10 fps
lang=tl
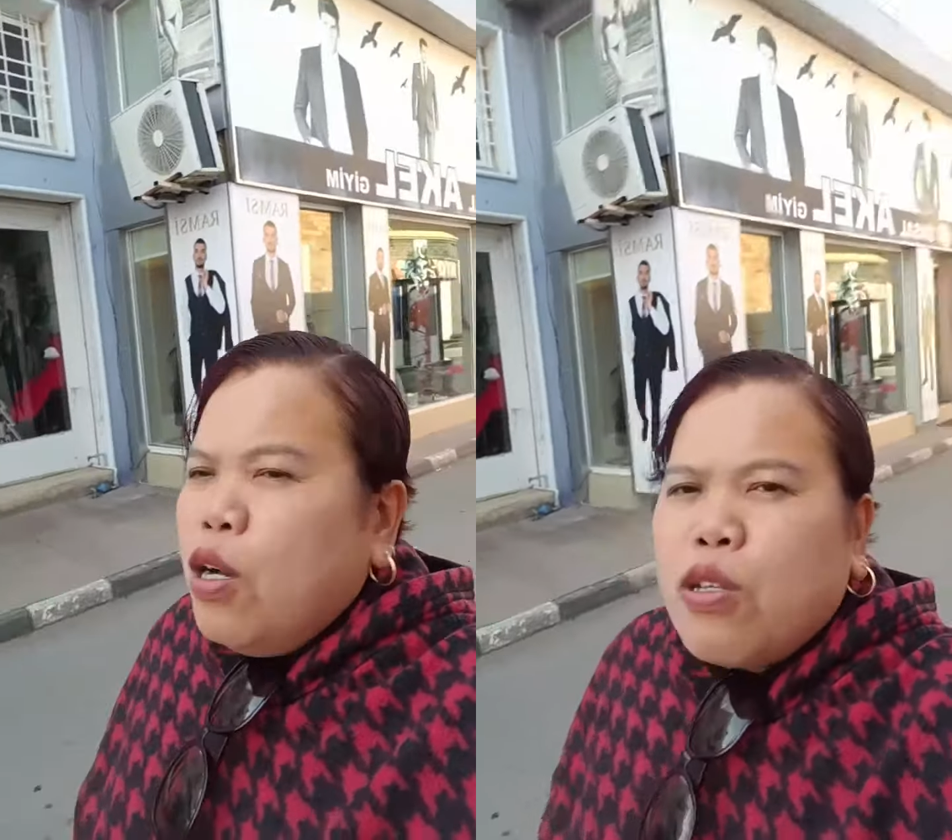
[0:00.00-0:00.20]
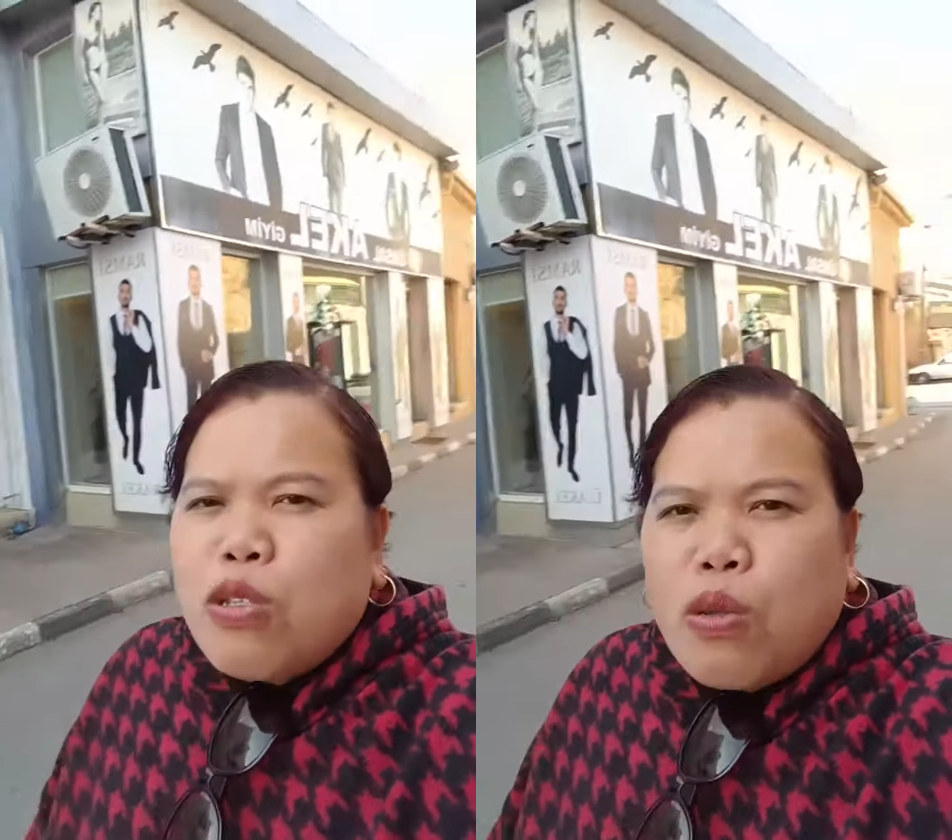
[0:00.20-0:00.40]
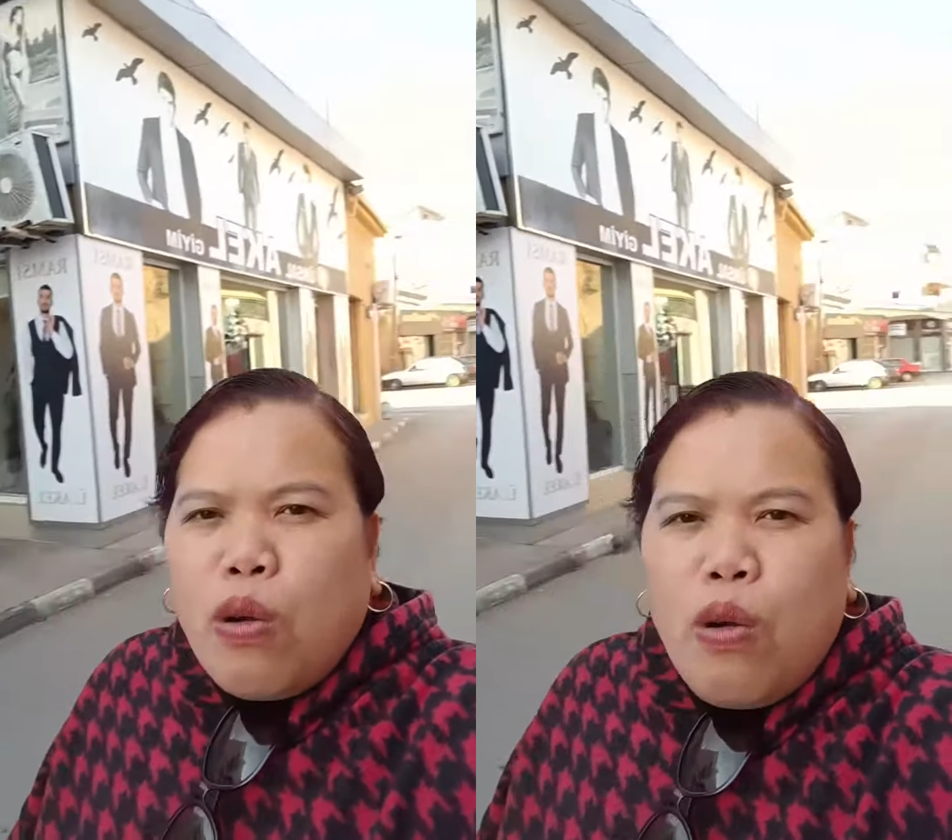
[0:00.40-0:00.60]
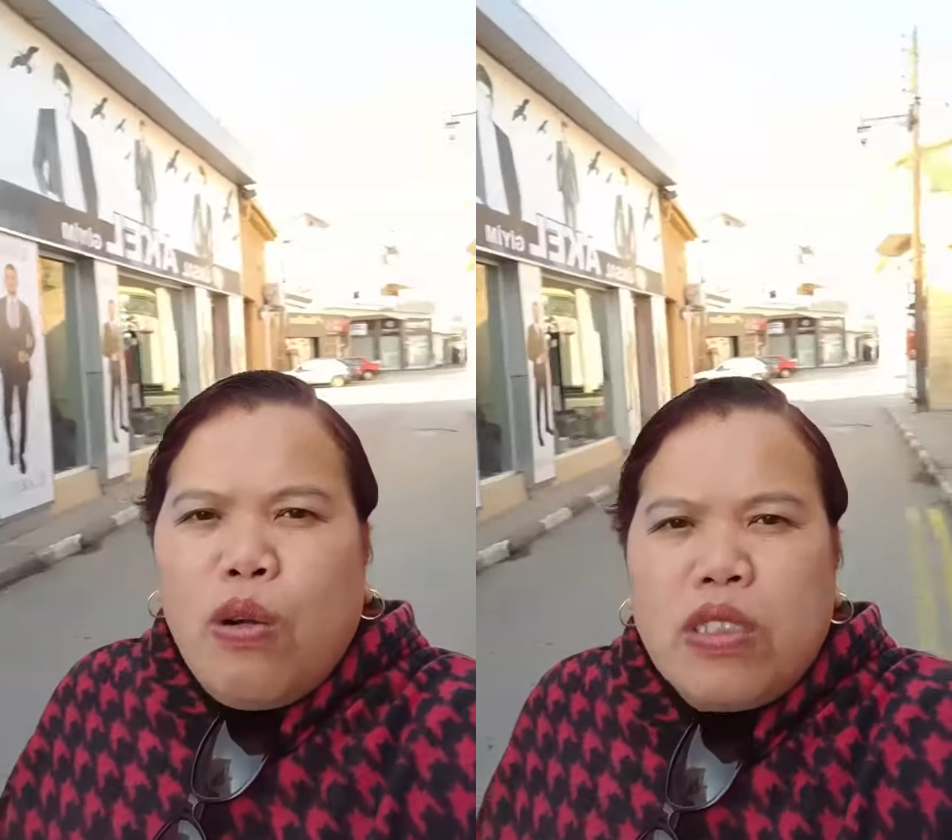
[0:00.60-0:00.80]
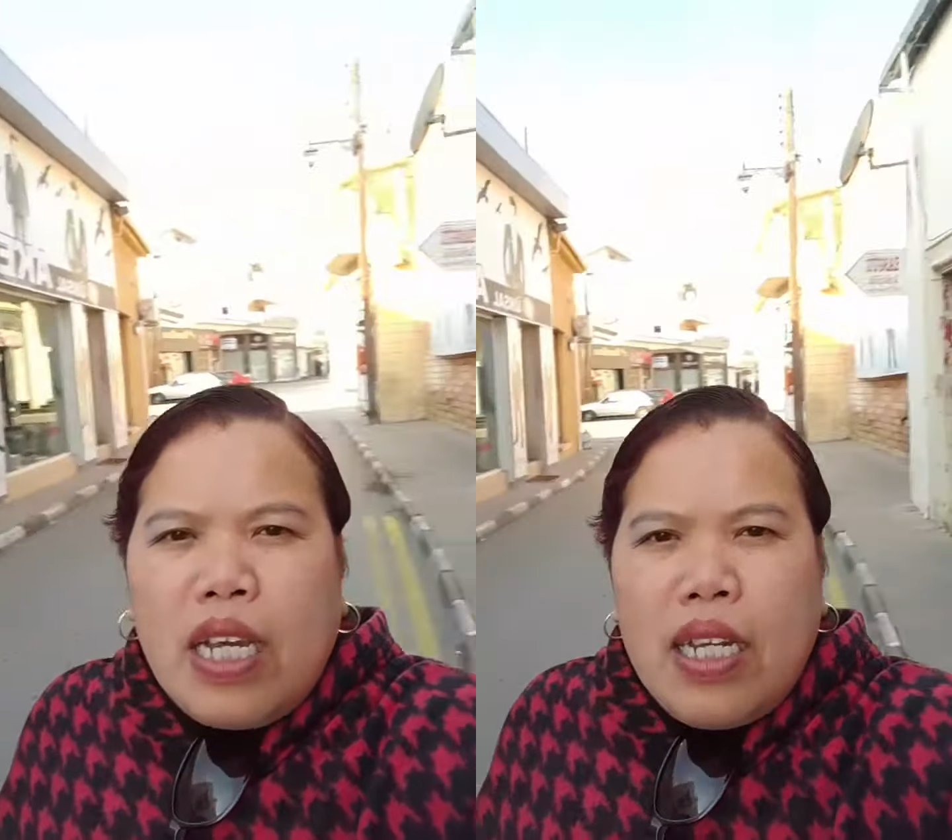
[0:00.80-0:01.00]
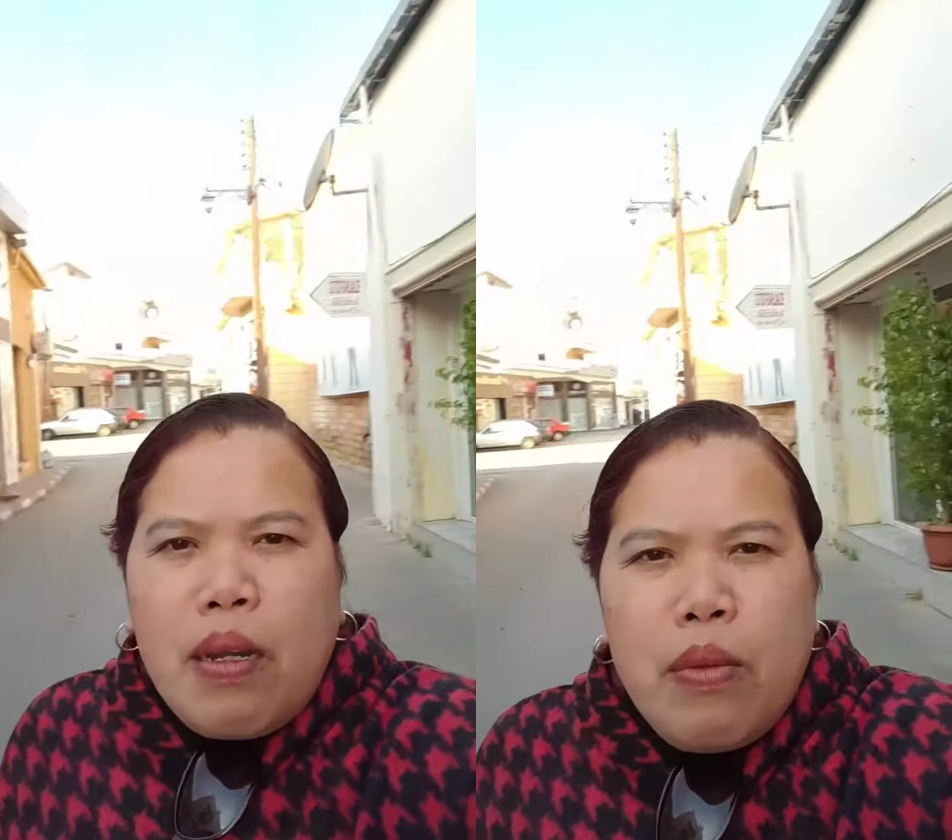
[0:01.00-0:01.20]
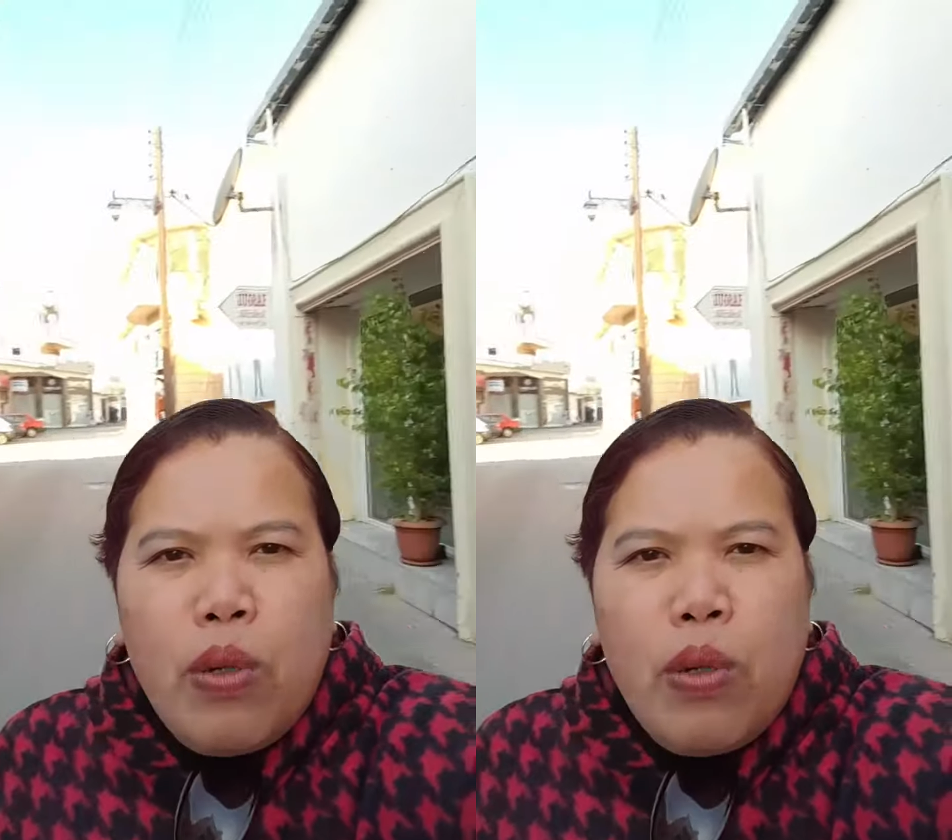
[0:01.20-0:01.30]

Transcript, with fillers: So, tingnan